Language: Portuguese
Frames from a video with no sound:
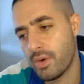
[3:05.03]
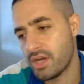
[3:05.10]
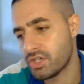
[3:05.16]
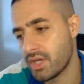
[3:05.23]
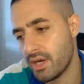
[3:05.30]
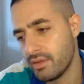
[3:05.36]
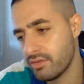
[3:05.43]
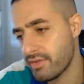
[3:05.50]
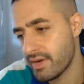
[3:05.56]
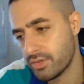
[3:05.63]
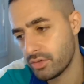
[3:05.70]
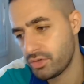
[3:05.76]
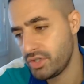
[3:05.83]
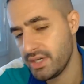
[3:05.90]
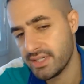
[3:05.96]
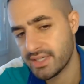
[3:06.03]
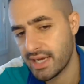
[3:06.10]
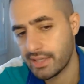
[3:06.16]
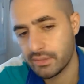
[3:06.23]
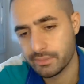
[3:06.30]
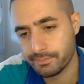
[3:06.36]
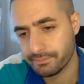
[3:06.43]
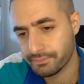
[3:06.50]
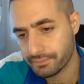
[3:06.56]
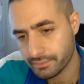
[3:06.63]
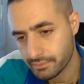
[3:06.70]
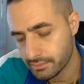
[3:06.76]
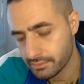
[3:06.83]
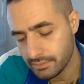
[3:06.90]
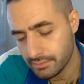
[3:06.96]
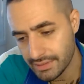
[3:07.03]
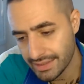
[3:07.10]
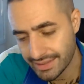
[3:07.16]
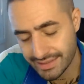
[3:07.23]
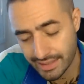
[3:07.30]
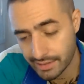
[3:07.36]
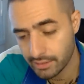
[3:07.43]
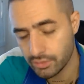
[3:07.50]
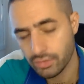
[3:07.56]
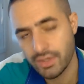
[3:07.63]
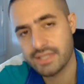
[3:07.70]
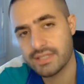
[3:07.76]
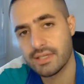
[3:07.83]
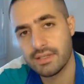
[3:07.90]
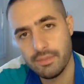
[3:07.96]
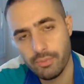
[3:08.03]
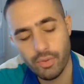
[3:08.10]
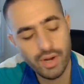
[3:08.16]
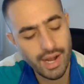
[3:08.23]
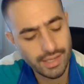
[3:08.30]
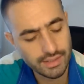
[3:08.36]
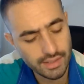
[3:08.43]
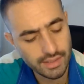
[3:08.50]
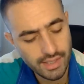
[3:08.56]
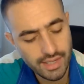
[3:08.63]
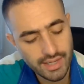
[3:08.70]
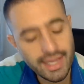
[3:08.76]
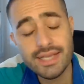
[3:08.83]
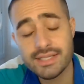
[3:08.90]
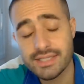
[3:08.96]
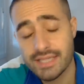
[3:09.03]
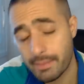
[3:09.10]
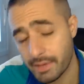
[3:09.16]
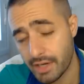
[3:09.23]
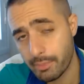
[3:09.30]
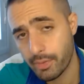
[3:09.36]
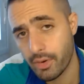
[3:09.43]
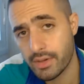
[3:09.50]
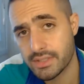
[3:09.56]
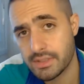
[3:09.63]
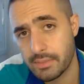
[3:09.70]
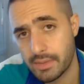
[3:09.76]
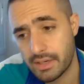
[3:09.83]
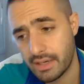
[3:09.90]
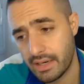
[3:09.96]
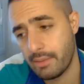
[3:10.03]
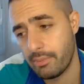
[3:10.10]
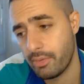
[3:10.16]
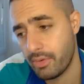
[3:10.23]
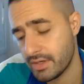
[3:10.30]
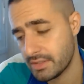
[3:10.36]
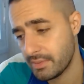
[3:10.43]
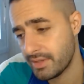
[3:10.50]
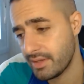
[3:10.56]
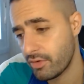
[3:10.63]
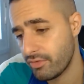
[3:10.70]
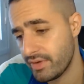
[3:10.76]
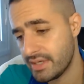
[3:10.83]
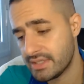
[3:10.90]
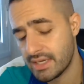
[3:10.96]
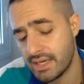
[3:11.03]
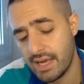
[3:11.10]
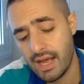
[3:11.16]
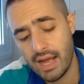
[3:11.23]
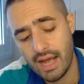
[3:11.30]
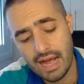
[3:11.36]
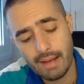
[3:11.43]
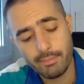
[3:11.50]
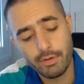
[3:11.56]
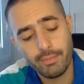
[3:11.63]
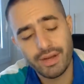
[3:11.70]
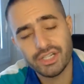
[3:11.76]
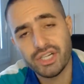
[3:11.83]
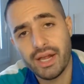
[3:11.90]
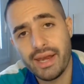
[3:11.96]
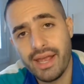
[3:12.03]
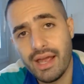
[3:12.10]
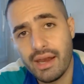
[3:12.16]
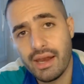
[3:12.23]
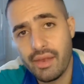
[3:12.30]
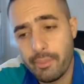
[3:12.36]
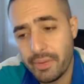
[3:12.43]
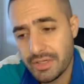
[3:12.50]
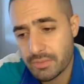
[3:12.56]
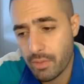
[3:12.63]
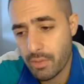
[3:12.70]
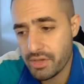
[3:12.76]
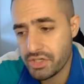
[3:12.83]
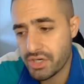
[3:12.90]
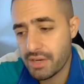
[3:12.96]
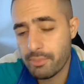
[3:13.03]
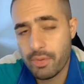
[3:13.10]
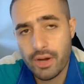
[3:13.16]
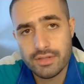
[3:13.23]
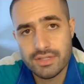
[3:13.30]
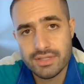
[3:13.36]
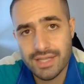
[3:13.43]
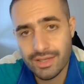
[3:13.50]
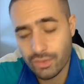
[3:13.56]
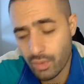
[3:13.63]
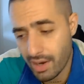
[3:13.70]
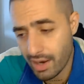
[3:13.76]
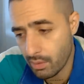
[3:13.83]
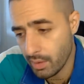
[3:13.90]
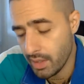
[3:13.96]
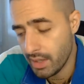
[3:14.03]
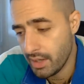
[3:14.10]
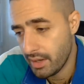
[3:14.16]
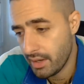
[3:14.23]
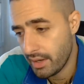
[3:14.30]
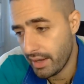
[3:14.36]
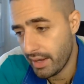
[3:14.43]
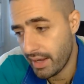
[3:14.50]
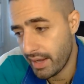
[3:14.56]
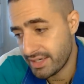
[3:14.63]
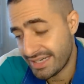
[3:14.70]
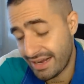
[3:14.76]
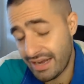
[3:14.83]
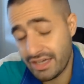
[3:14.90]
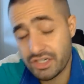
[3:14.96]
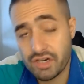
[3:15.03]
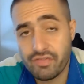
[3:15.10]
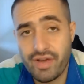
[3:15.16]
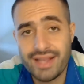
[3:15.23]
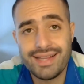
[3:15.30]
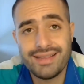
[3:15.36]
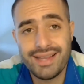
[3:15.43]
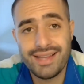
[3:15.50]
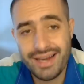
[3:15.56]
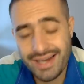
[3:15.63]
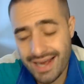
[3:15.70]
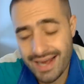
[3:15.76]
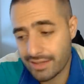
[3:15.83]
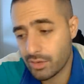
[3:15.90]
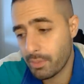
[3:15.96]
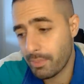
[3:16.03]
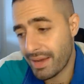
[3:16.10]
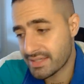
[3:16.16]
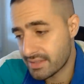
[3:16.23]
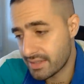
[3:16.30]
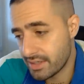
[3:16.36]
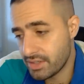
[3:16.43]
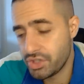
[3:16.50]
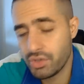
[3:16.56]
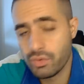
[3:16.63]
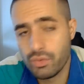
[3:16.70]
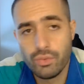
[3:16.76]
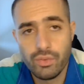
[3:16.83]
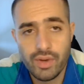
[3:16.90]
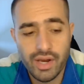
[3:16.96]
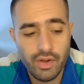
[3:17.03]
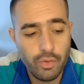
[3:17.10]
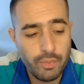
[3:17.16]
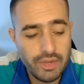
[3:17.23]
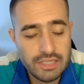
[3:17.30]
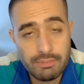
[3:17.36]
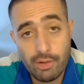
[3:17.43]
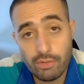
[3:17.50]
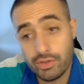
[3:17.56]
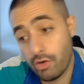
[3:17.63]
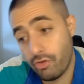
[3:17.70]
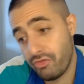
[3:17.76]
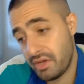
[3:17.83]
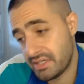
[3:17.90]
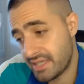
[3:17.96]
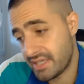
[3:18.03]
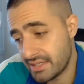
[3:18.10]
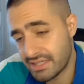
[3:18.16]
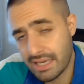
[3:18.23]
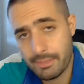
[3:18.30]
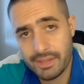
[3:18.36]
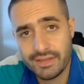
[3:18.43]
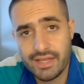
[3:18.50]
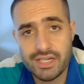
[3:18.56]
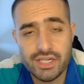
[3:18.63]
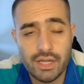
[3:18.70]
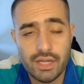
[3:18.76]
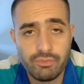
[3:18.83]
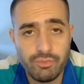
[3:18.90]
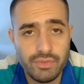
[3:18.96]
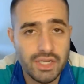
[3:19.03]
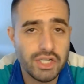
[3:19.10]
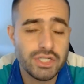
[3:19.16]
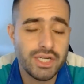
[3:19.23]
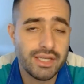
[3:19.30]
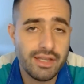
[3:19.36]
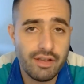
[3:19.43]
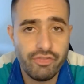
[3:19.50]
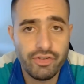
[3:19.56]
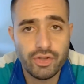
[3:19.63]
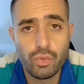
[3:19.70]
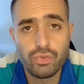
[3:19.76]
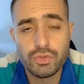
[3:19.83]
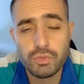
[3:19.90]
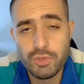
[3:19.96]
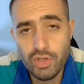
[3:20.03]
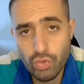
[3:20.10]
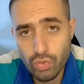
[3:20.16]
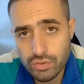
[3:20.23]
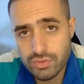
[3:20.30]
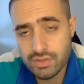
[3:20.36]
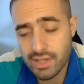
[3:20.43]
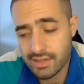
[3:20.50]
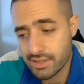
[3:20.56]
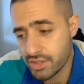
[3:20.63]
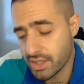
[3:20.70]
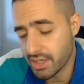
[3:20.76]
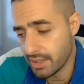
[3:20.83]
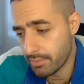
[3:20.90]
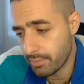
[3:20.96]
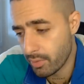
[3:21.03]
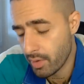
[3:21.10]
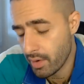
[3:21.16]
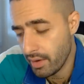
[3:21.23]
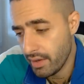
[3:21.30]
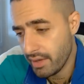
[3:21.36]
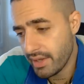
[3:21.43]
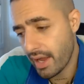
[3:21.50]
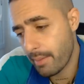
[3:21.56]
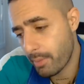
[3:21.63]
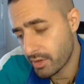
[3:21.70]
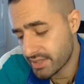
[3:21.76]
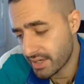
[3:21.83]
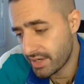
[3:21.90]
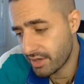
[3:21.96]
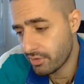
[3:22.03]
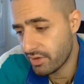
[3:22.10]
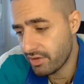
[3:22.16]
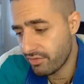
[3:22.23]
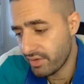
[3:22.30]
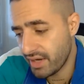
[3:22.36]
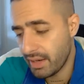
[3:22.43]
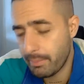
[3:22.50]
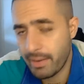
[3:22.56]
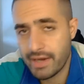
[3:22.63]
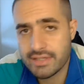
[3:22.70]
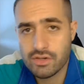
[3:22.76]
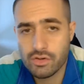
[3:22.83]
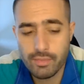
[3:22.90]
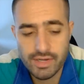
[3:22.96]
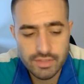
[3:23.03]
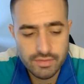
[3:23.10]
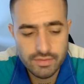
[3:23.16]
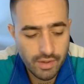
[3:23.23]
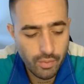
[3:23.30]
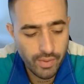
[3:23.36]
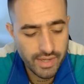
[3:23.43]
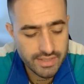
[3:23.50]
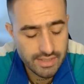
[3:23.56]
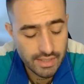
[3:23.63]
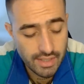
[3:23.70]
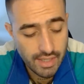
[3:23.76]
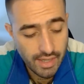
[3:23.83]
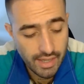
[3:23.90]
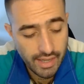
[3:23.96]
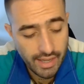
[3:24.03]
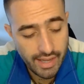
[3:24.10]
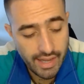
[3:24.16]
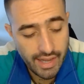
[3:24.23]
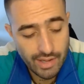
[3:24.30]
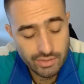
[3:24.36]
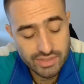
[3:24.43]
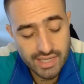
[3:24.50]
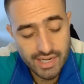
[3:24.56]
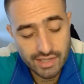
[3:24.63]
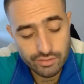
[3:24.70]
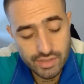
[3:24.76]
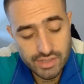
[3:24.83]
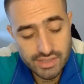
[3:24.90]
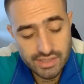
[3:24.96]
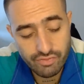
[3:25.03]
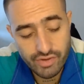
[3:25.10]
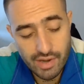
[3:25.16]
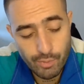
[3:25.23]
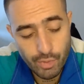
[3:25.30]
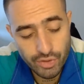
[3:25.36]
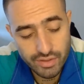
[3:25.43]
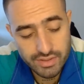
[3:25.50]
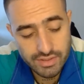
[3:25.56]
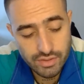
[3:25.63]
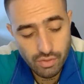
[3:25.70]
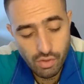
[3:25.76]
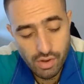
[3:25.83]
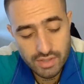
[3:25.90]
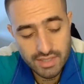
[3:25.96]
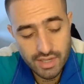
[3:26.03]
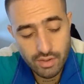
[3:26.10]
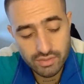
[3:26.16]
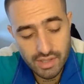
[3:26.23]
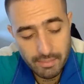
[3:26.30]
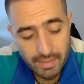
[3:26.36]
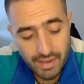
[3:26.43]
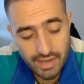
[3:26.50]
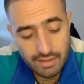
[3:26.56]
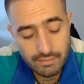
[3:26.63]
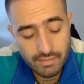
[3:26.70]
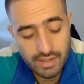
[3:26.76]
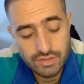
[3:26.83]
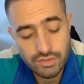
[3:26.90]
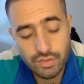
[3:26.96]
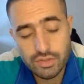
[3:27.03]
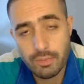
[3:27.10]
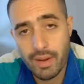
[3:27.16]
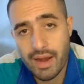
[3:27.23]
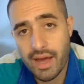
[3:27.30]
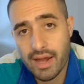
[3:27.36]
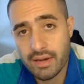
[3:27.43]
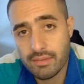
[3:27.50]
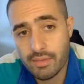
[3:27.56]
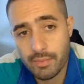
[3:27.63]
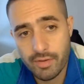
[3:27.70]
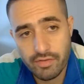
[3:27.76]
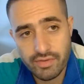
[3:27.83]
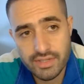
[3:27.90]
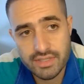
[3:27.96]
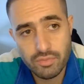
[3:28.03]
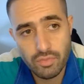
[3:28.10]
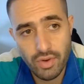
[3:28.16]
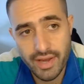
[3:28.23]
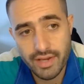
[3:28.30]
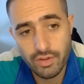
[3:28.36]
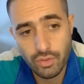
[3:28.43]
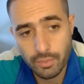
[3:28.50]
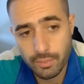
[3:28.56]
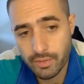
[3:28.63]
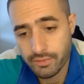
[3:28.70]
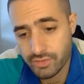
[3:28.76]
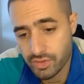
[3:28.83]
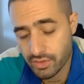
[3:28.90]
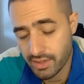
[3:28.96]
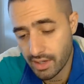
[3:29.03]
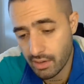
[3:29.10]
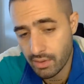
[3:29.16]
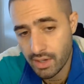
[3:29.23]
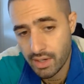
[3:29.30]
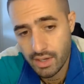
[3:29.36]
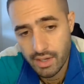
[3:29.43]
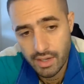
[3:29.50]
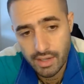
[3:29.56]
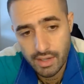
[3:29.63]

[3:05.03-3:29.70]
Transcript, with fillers: eu acho que ele não vai ser utilizado tanto nessa temporada. Quem sabe na próxima, né? Na próxima talvez abra uma janela, né? principalmente campeonato estadual, é, já, ele já vai ter treinado bastante com o elenco principal, talvez, quem sabe, até já, já tenha feito alguns minutos né, dentro de campo, e aí pode ser que ano que vem ele apareça com mais frequência. É, eu sei que a torcida fica muito ansiosa, eu também, ansioso pra caramba para ver esse moleque no profissional,